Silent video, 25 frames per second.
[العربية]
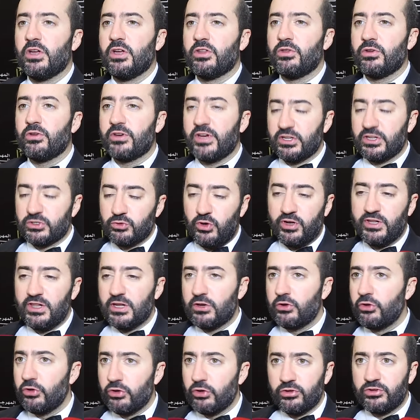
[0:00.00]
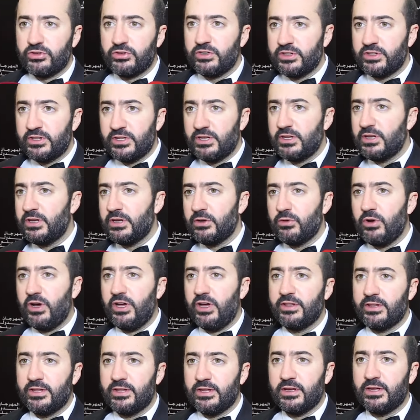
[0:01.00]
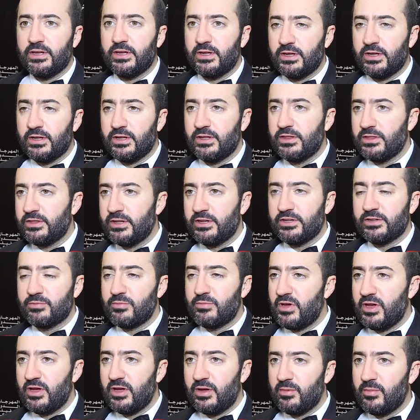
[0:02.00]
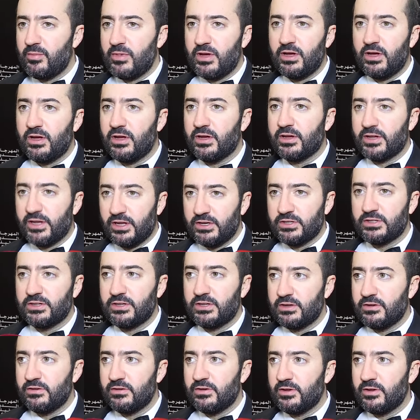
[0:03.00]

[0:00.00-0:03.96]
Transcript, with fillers: دونك كانت واحد لا كيوزيتي واحد الناس ما ما كانت